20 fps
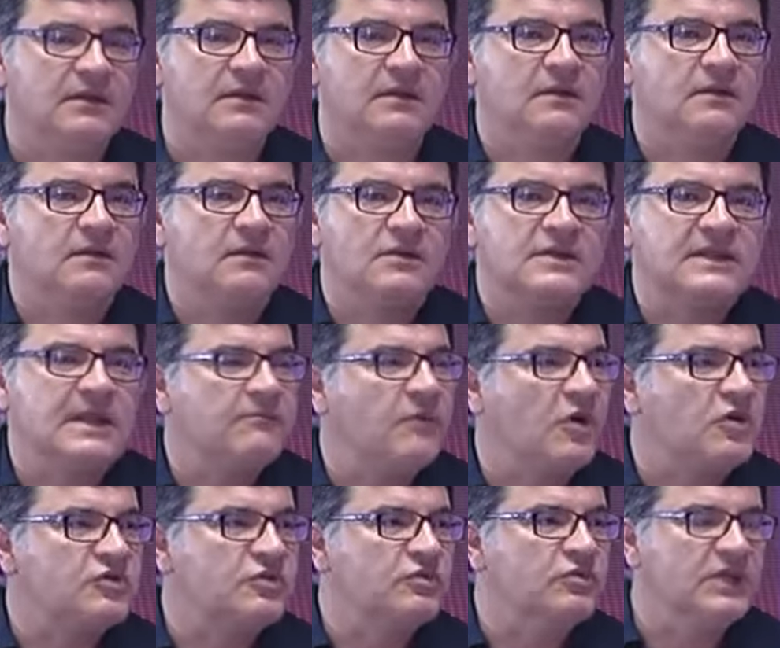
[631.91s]
Non si è
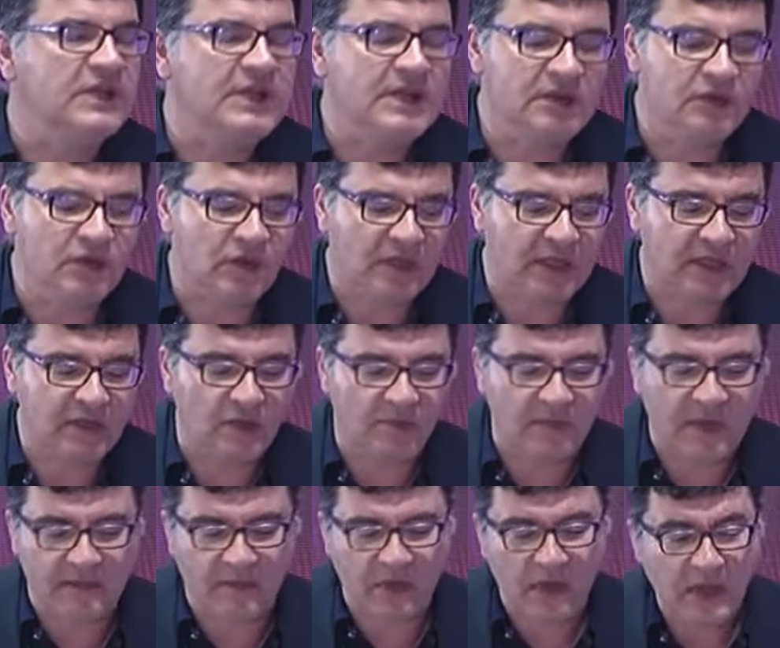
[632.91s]
mosso un dito Vabbè, e che
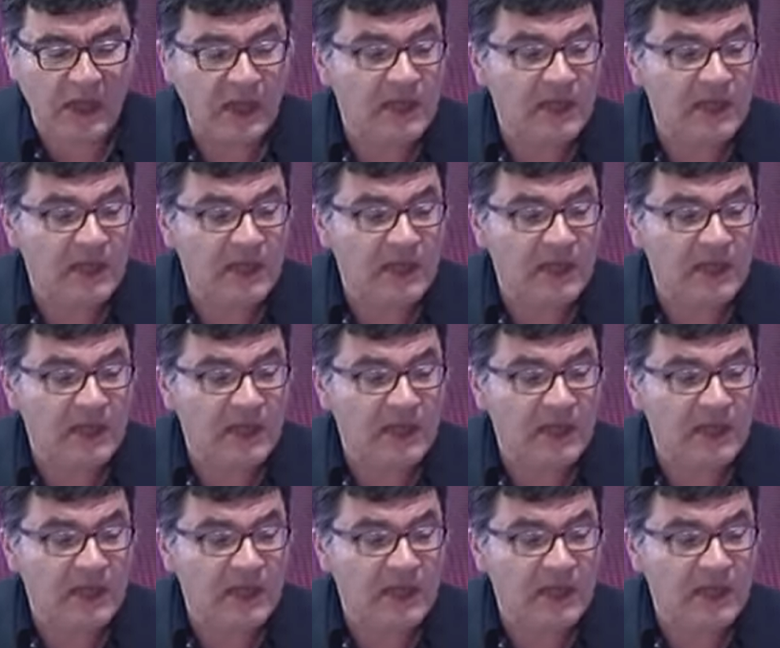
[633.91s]
dobbiamo.